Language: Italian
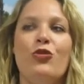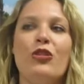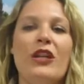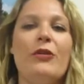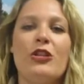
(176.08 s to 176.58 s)

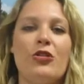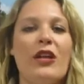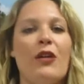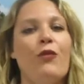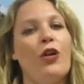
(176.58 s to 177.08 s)
tutte le
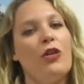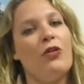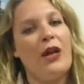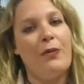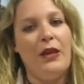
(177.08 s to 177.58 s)
persone che
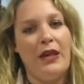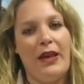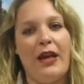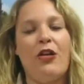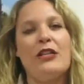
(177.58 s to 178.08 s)
vogliono
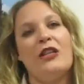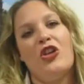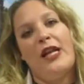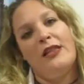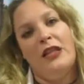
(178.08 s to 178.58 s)
capire cosa
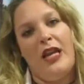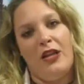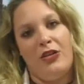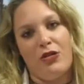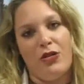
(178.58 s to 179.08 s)
c'è
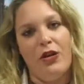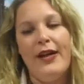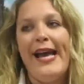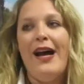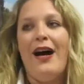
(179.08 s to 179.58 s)
dietro
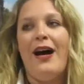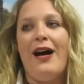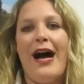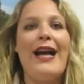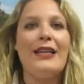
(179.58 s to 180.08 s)

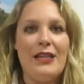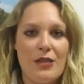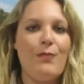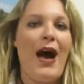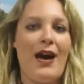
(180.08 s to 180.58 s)
a, agli
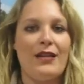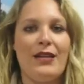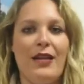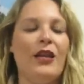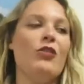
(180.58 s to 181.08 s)

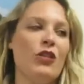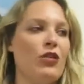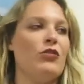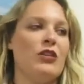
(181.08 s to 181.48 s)
sbarchi io gli